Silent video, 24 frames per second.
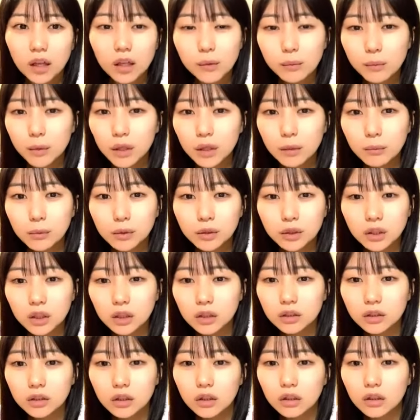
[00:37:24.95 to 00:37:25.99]
でもあれも美味し
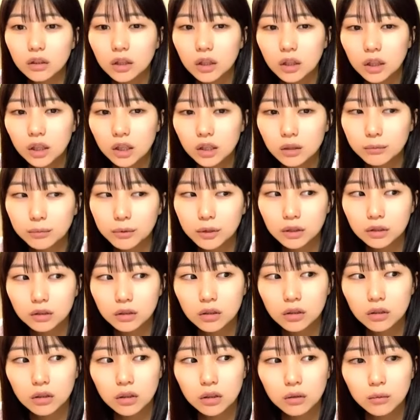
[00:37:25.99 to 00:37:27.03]
かったカルビー
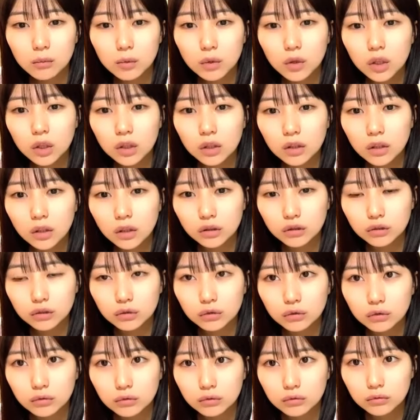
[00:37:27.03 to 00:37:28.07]
さんからもらったや
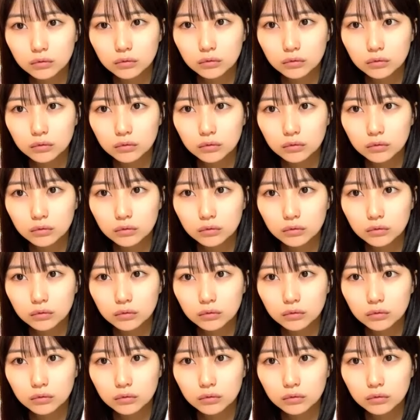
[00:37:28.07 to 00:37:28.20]
つ